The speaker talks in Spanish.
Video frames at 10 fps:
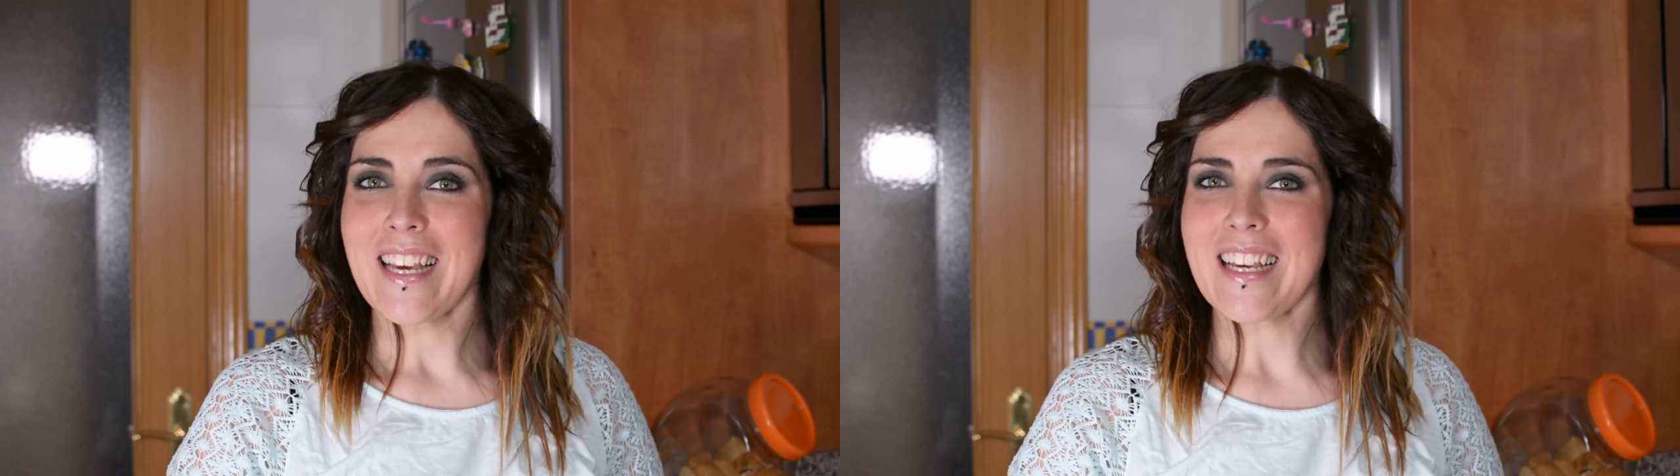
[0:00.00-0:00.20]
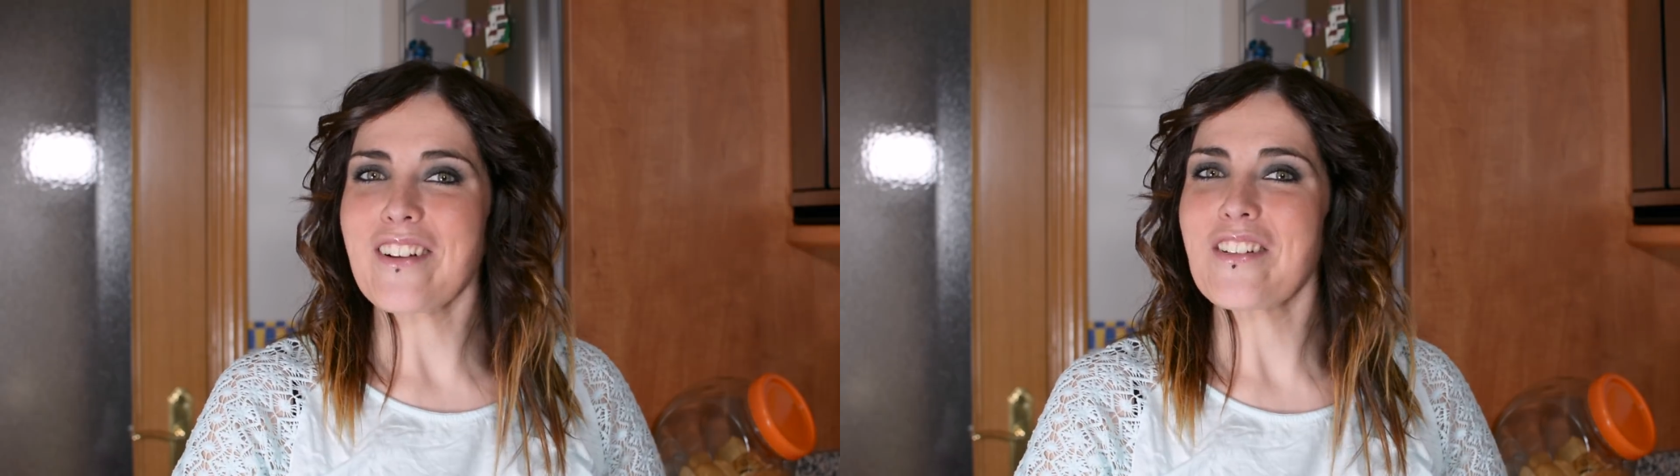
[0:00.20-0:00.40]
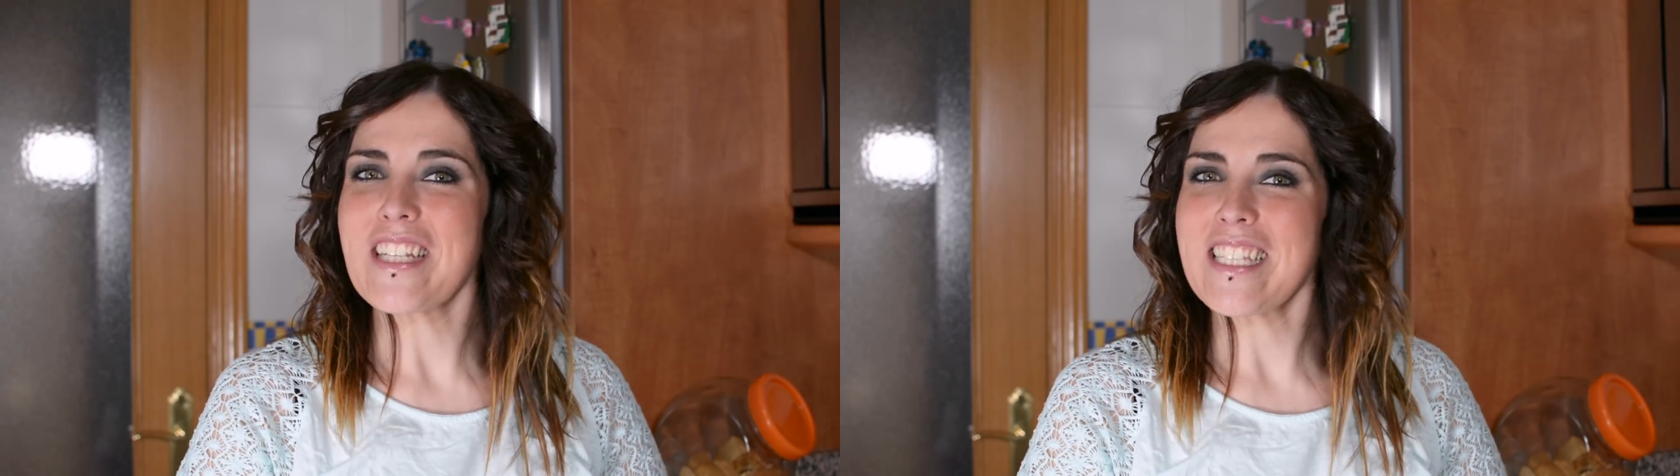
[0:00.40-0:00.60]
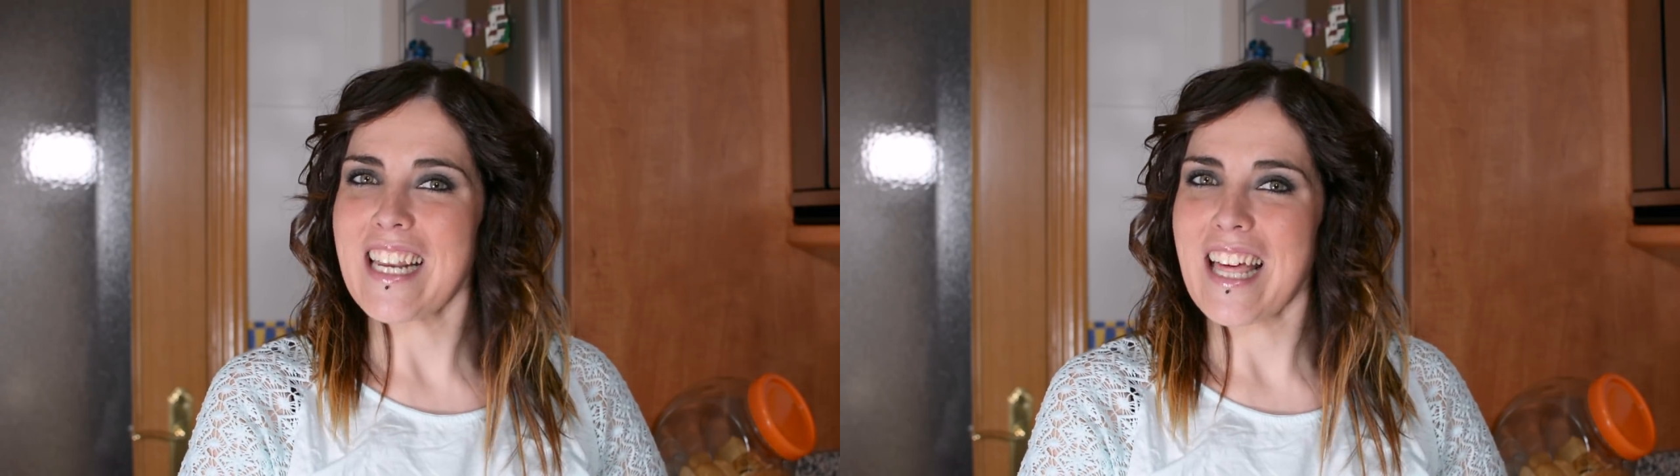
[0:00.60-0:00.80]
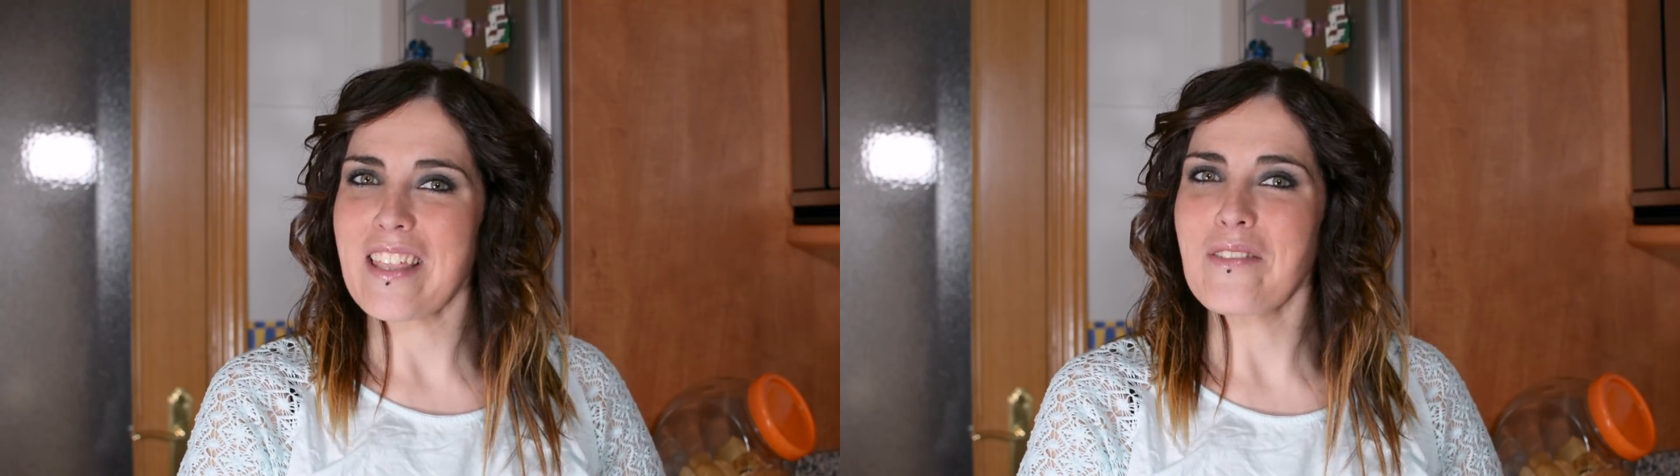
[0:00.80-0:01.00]
que consiste en
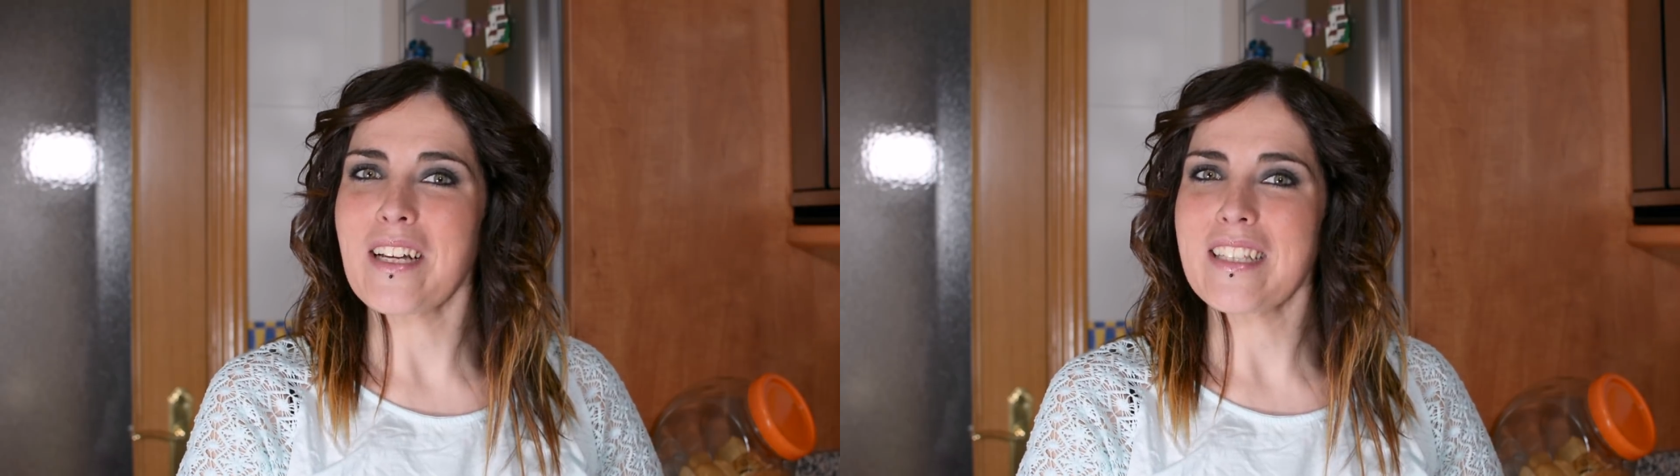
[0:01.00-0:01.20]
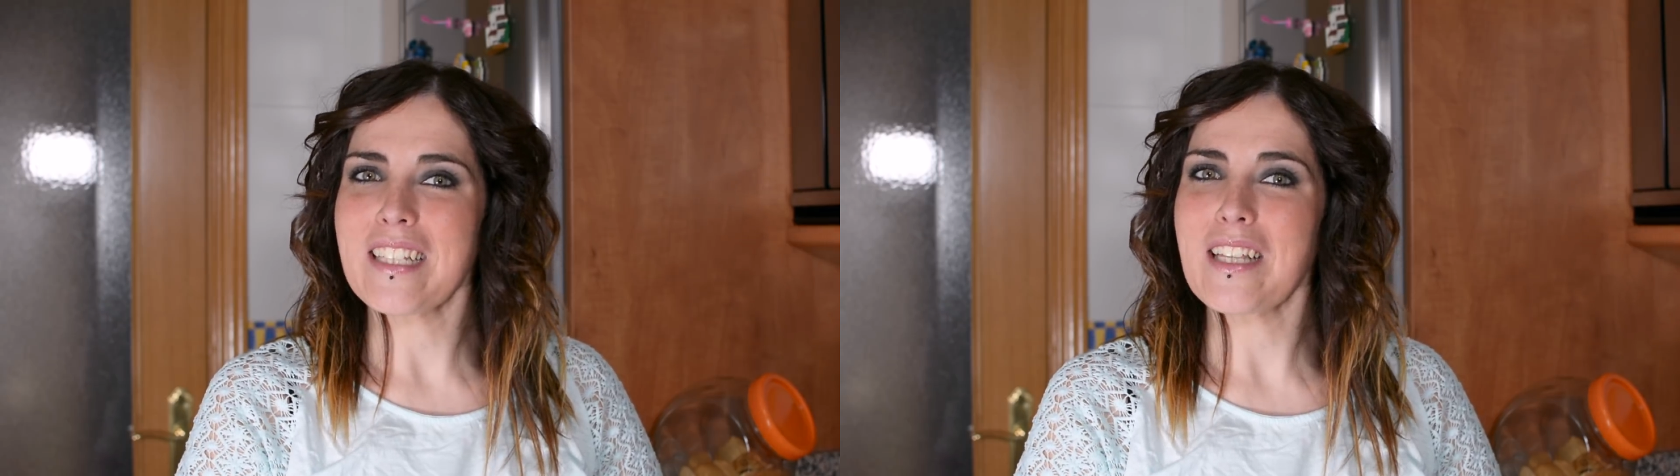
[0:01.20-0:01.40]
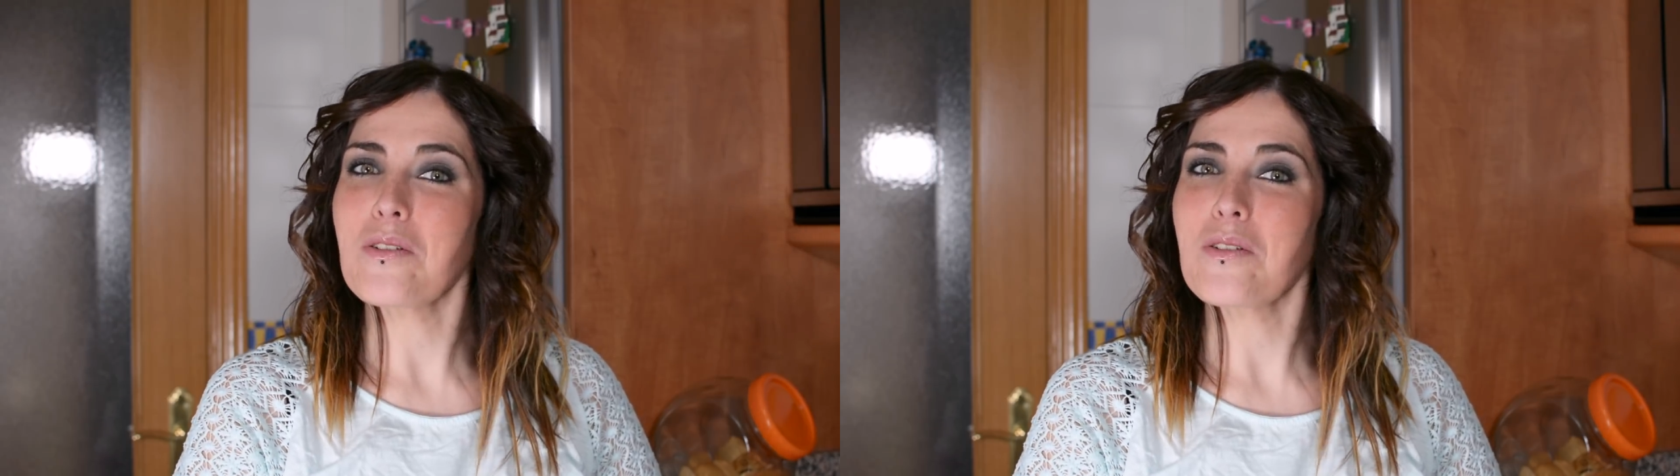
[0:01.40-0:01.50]
hacer una tarta